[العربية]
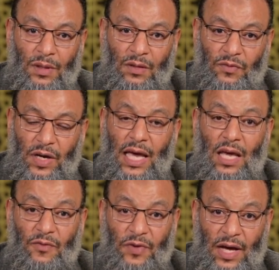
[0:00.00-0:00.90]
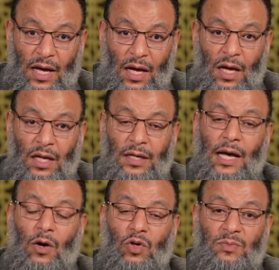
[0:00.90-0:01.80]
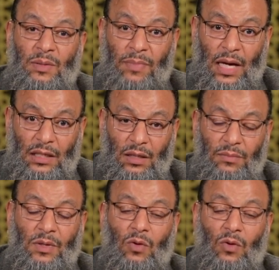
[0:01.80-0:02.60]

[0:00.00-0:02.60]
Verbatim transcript: فكيف نأخذ من بعضهم